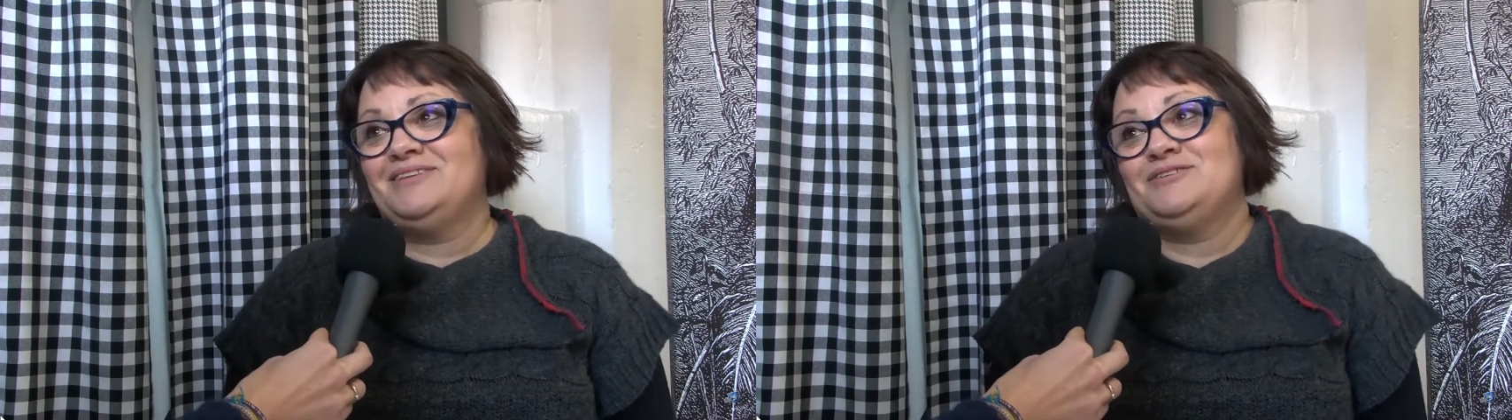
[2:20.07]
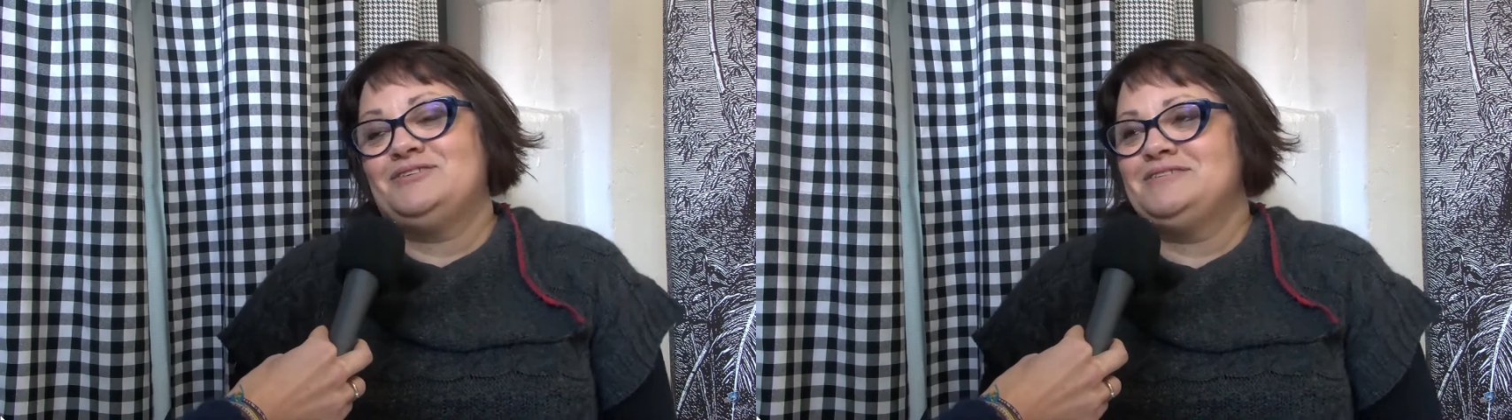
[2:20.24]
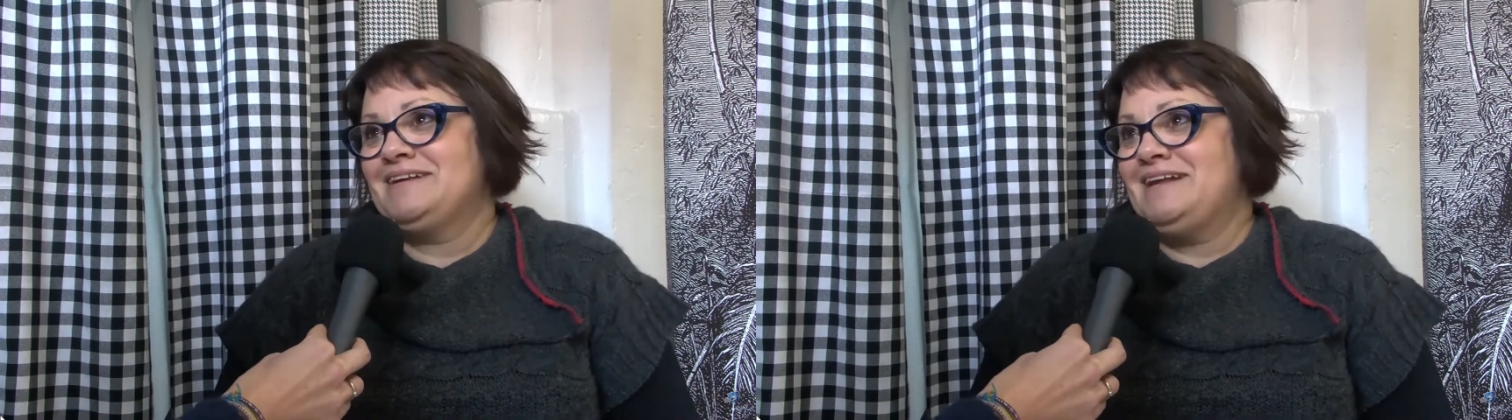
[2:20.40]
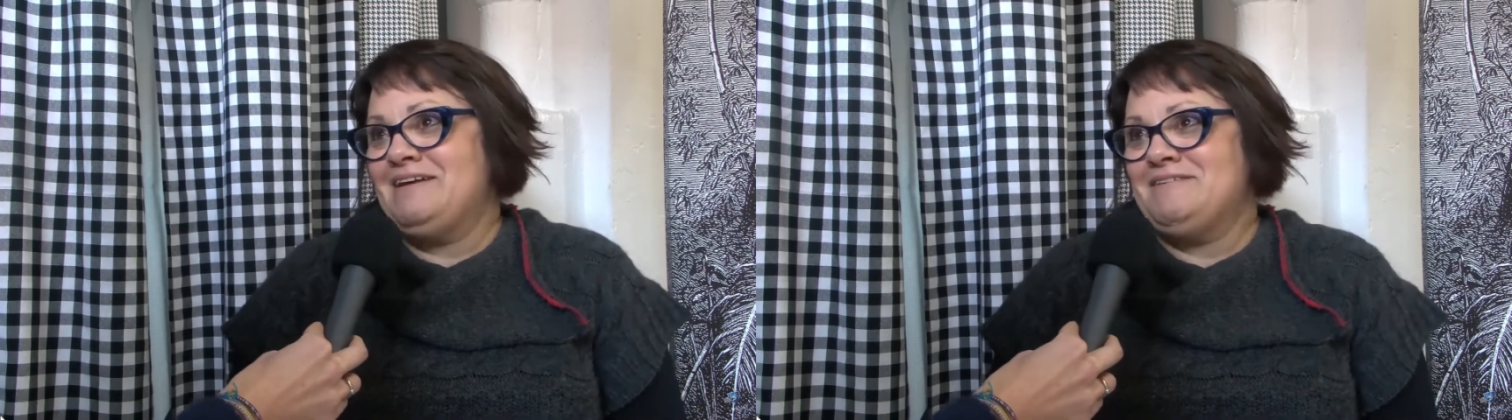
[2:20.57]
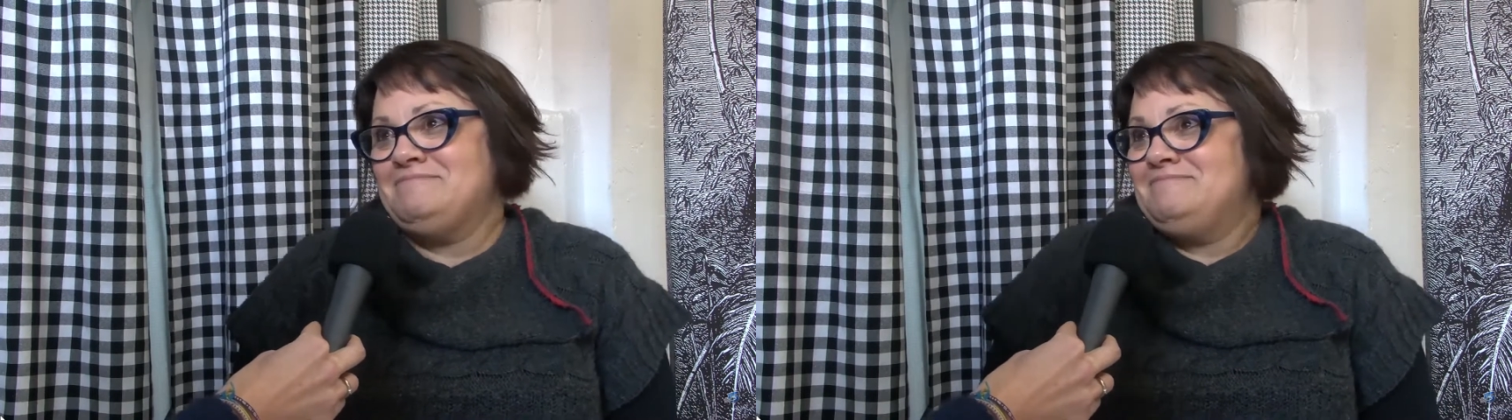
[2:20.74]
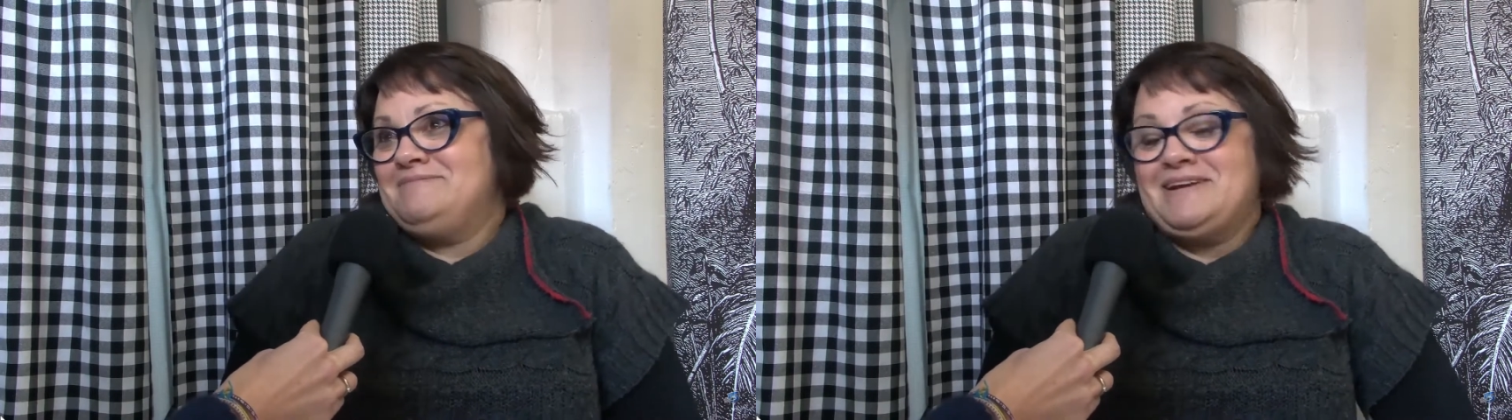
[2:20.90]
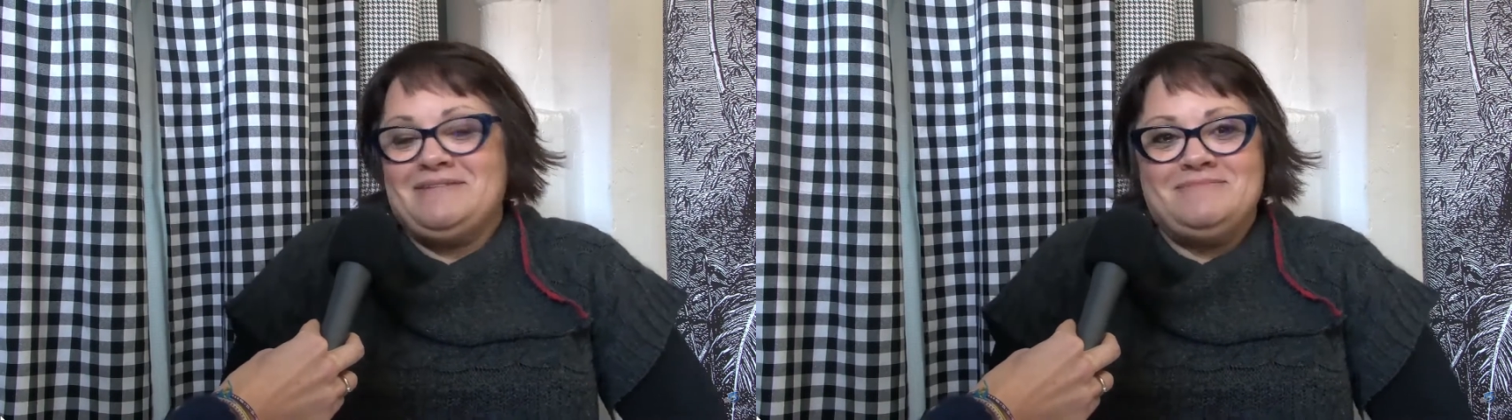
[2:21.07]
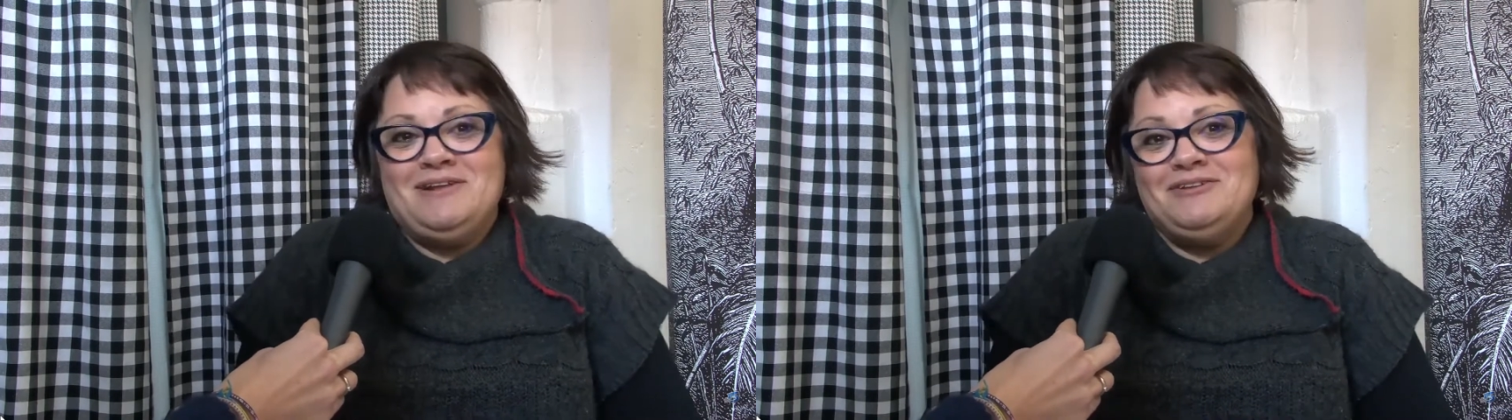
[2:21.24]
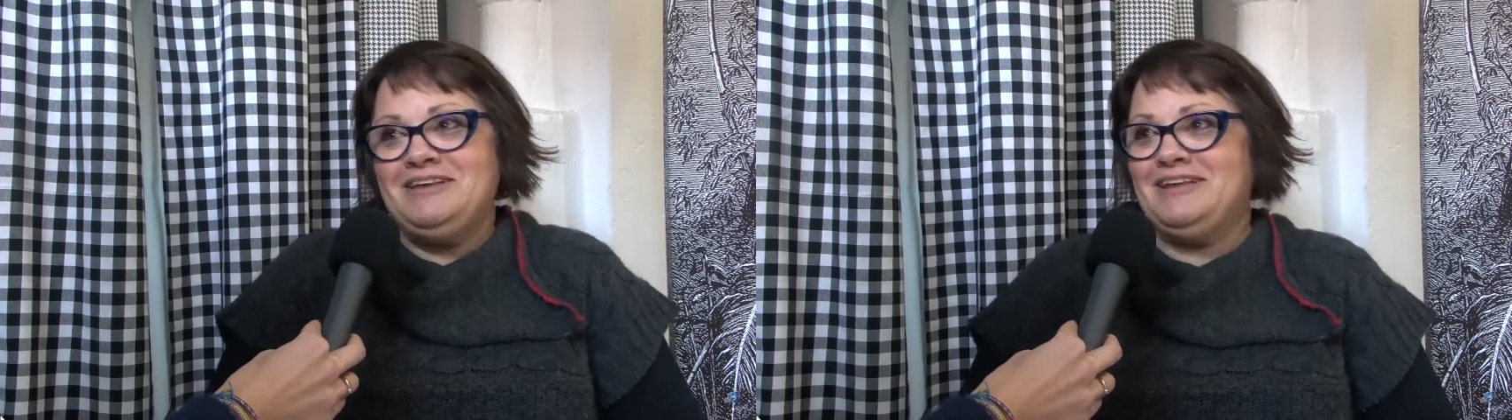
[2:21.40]
Entonces, claro, para mí
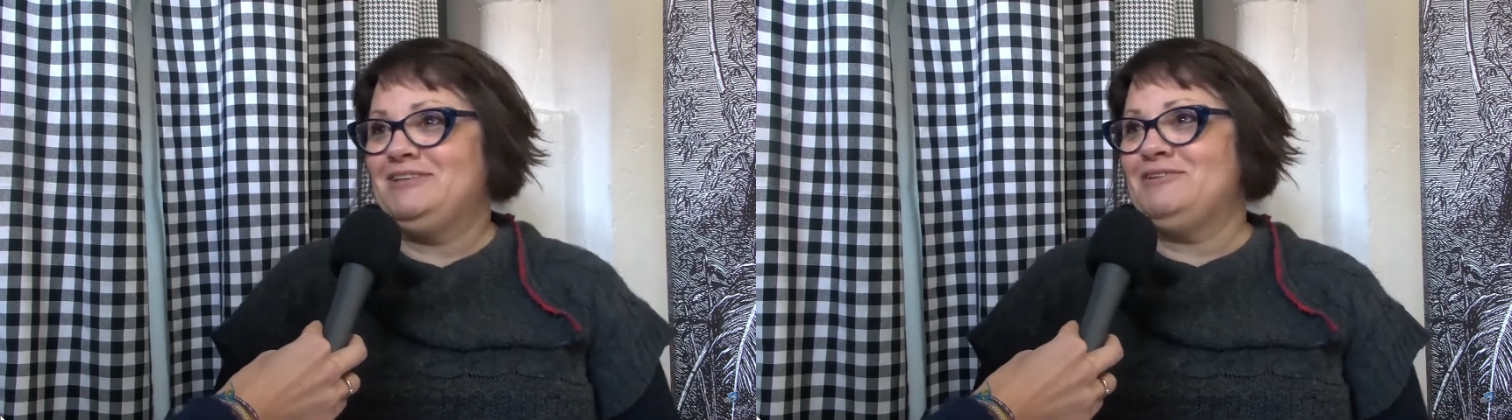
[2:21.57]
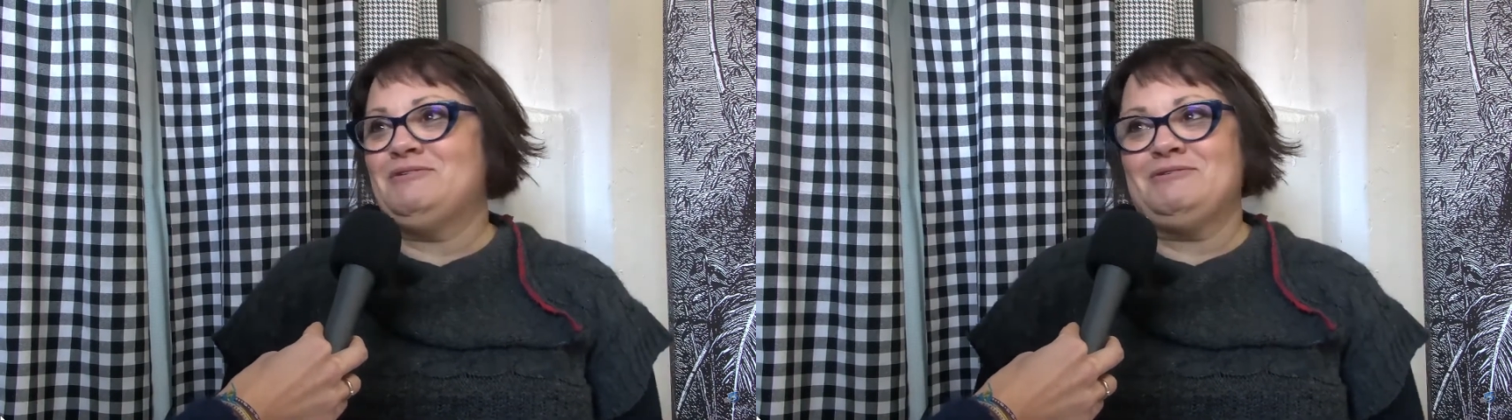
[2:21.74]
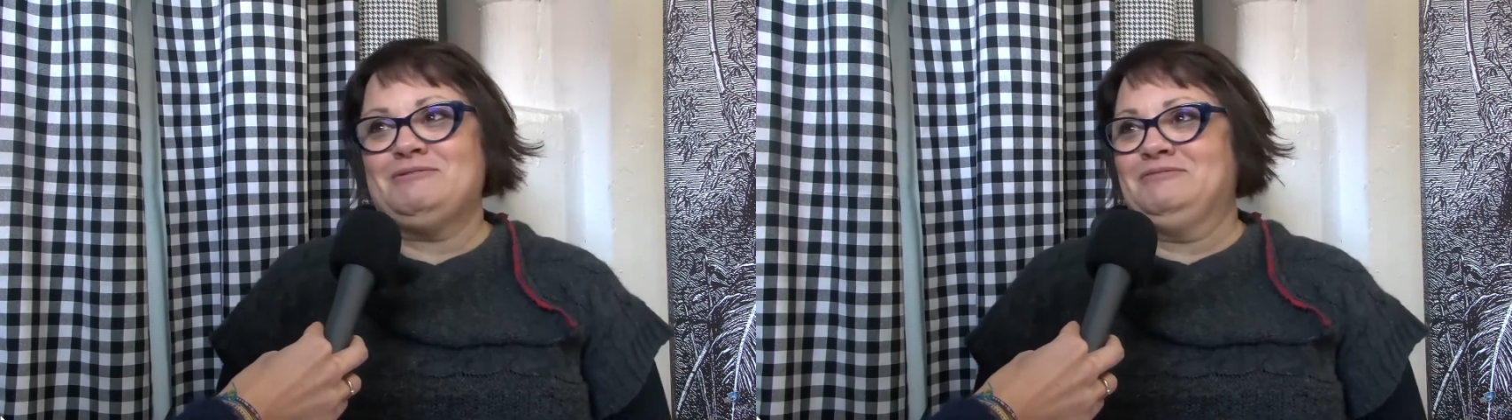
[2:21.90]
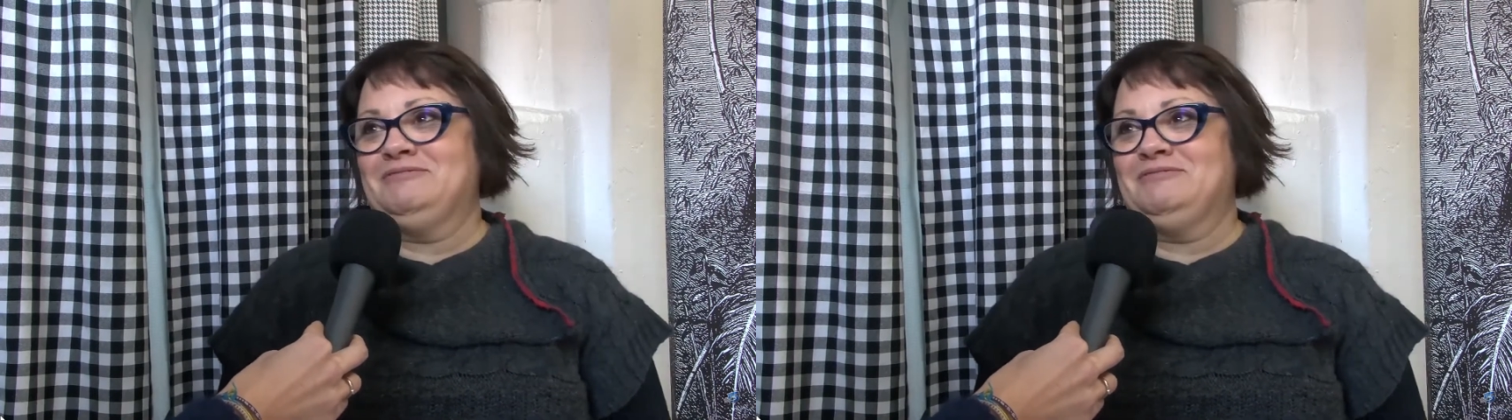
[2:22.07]
lo tiene todo.